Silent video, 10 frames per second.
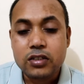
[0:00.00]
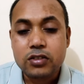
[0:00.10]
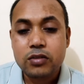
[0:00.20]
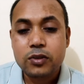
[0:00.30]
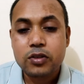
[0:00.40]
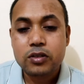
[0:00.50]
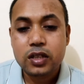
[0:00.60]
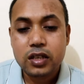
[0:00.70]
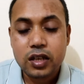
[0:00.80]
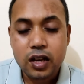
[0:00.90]
নেক্সট কোনো
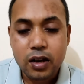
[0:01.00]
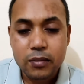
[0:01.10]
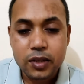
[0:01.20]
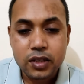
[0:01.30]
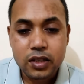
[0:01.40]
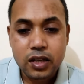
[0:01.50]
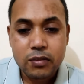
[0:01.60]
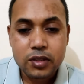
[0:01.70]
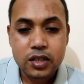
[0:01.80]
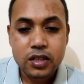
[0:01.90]
ভিডিওতে আমি
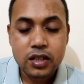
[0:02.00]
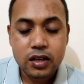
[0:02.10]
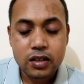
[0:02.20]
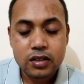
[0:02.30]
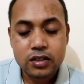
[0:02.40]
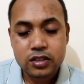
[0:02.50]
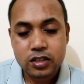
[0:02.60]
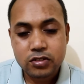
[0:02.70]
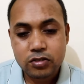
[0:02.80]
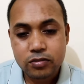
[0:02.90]
এই বিষয় নিয়ে
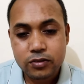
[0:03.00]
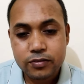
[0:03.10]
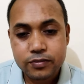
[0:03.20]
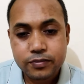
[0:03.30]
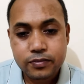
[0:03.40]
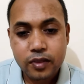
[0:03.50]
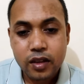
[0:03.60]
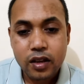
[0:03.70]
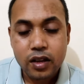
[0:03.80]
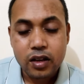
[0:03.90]
ডিসকাস করব
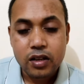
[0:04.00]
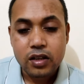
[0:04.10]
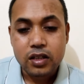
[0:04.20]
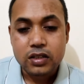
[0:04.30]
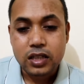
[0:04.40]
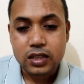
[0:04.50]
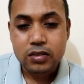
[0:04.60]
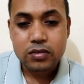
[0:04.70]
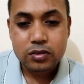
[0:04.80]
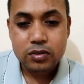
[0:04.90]

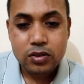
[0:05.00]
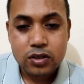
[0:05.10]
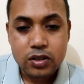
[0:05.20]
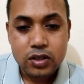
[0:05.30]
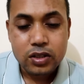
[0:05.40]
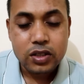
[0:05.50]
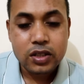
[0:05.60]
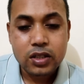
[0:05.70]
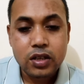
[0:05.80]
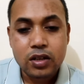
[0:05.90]
সাধারণত
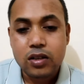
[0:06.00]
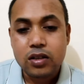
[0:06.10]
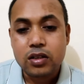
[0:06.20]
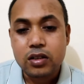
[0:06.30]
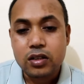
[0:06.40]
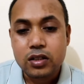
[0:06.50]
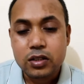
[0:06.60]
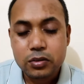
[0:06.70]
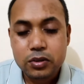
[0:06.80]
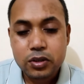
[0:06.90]
নিটিং
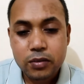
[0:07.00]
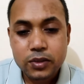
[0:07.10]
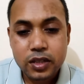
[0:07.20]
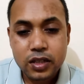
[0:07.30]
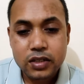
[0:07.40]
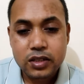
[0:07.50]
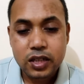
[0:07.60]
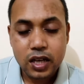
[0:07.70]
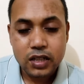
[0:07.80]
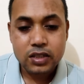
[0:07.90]
কিউসি অফিসারের
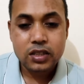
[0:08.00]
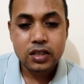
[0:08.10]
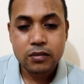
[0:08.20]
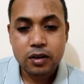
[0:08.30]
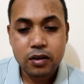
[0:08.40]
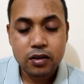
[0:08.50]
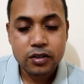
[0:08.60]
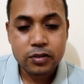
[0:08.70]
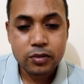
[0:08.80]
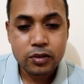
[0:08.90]
যে কাজ সেটা আমি
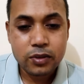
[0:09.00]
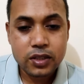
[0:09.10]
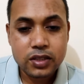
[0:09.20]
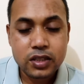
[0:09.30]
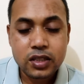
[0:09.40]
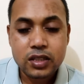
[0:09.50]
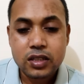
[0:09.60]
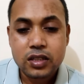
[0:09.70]
অলরেডি বলে ফেলেছি